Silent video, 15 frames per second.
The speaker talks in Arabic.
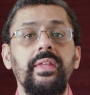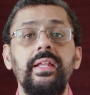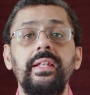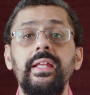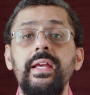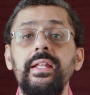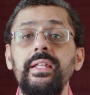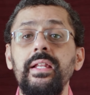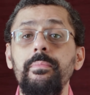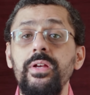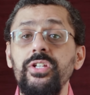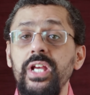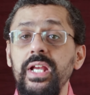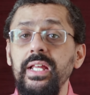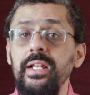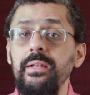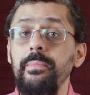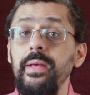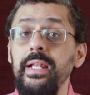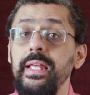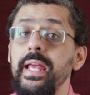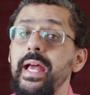لان المشاكل
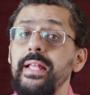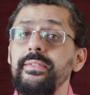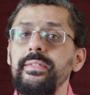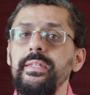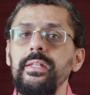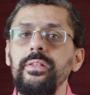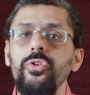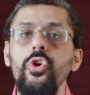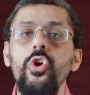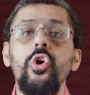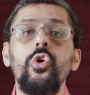الماليه هتزيد